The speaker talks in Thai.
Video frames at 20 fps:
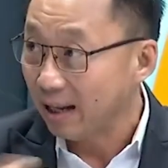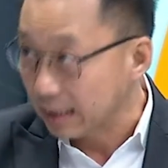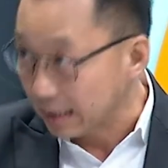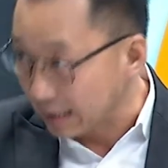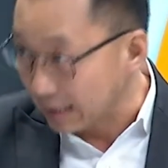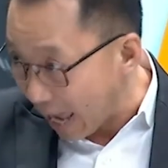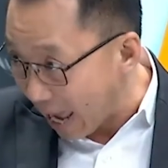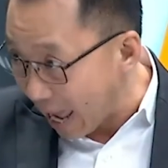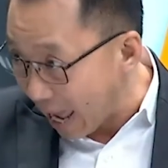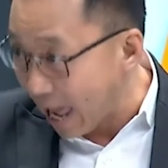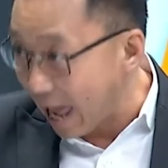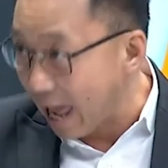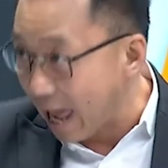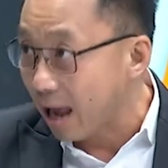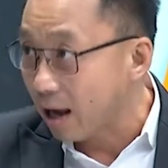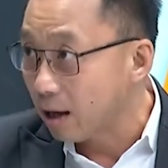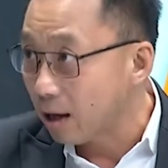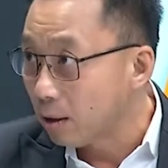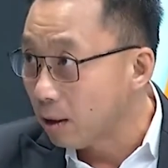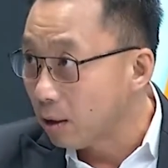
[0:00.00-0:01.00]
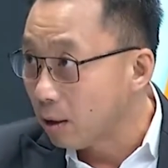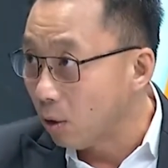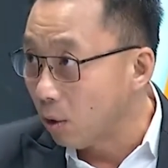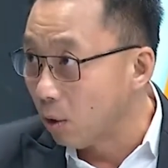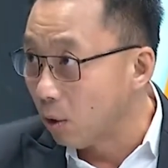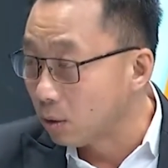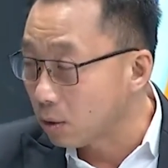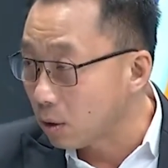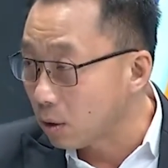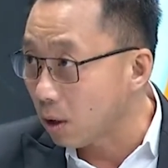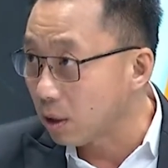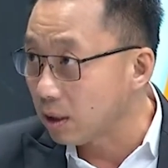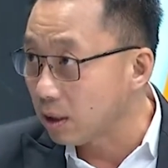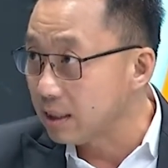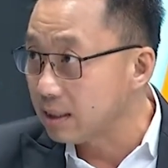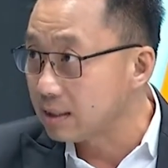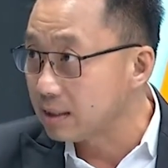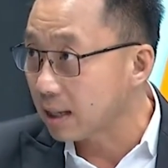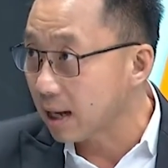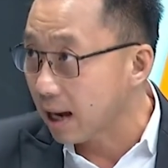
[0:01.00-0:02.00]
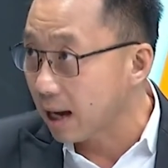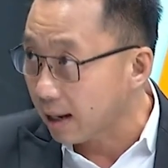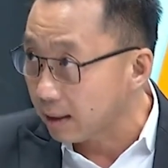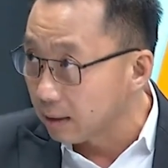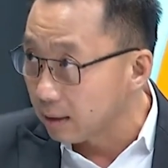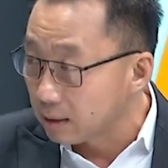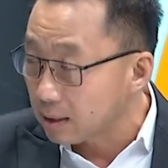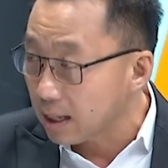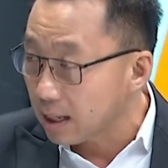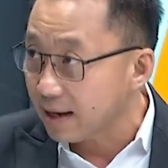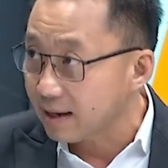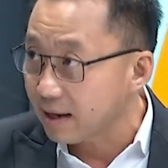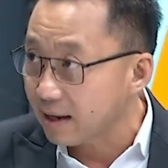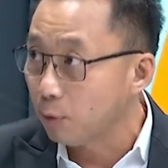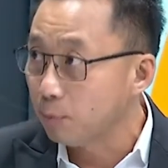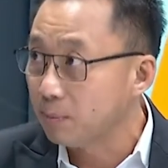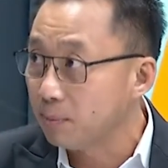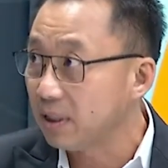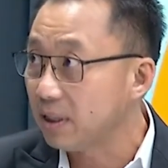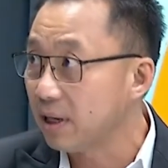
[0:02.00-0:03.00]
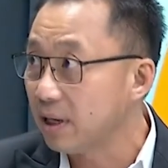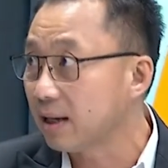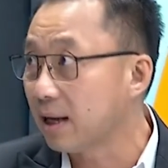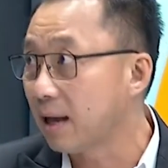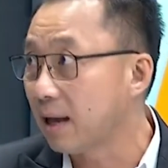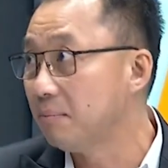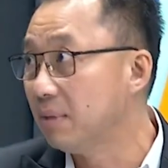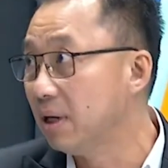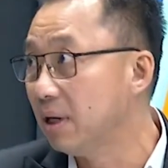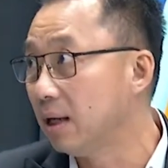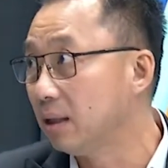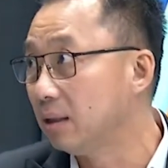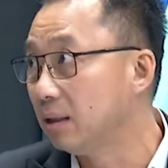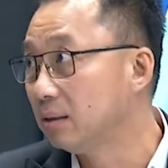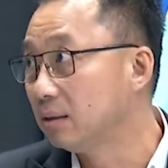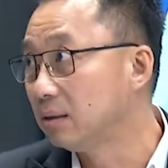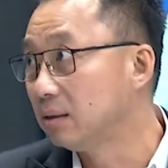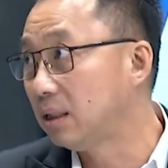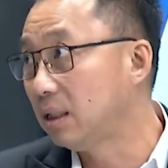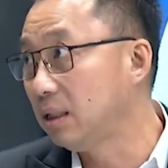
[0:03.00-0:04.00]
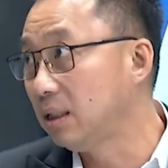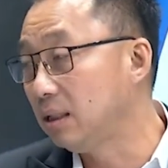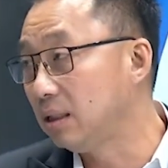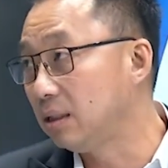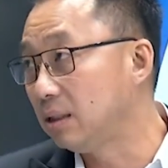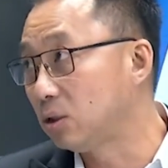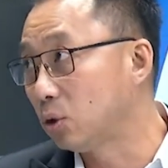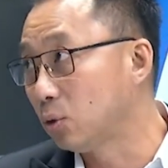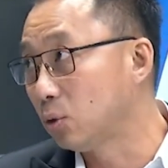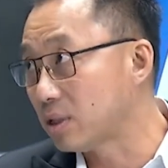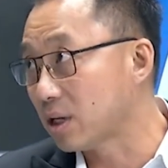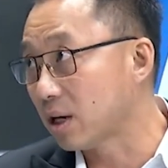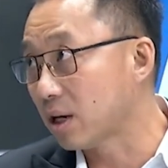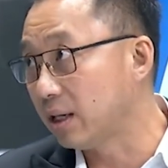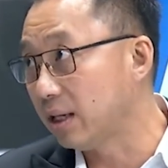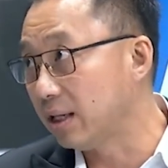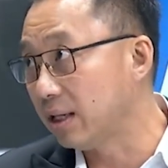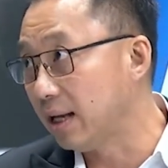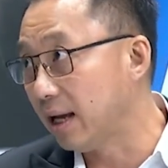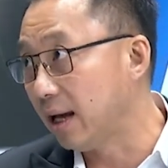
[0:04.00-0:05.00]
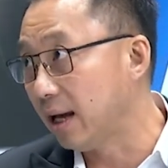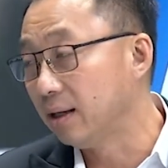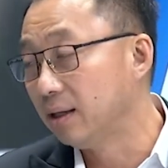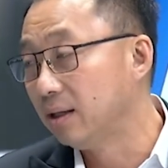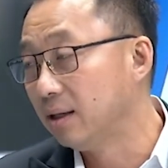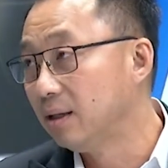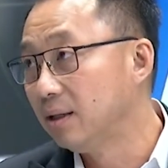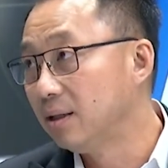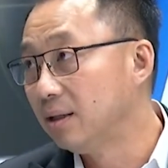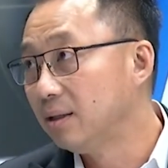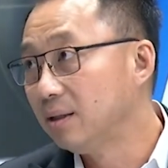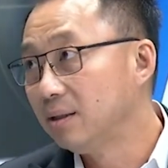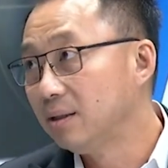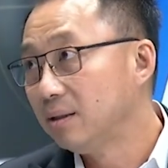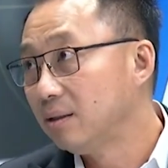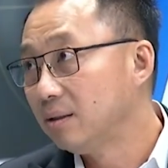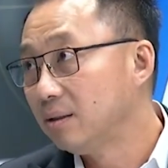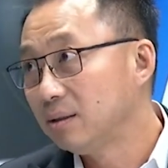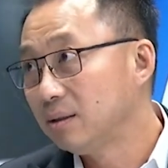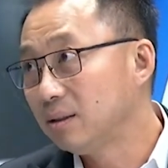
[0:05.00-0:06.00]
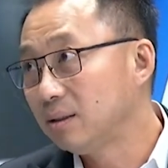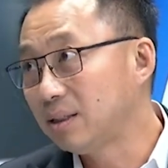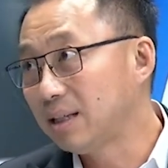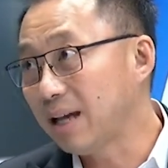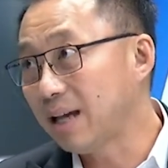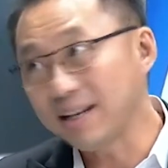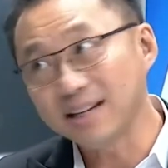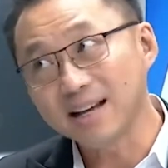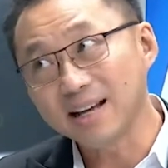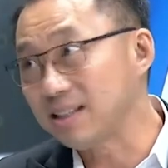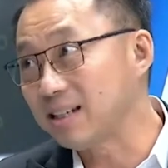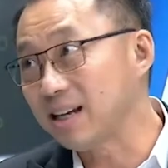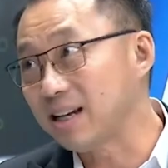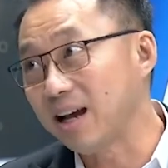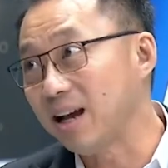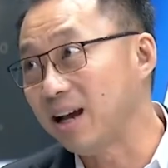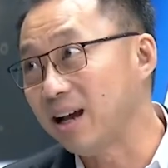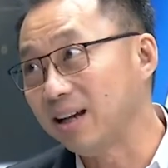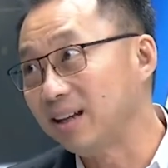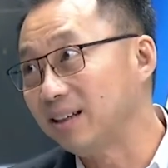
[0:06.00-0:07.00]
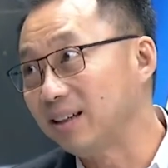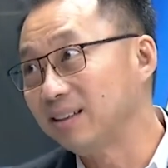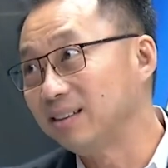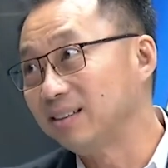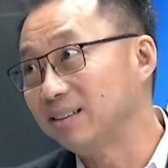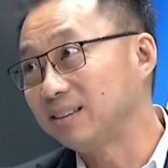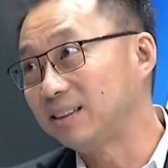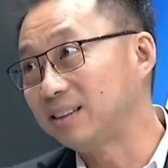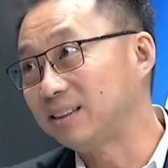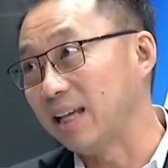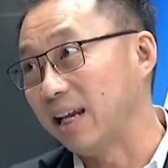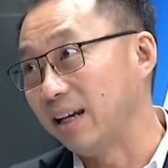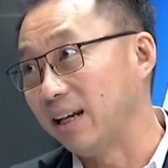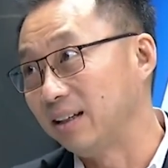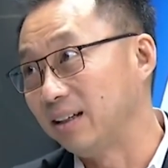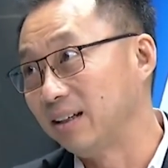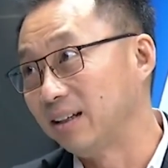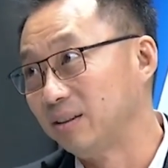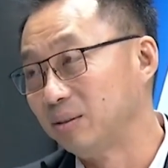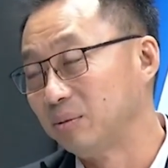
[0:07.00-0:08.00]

แต่องค์กรอิสระหรือการเอาผิดนักการเมืองที่ทุจริตเนี่ยถ้าทางจะเสร็จเอาเอา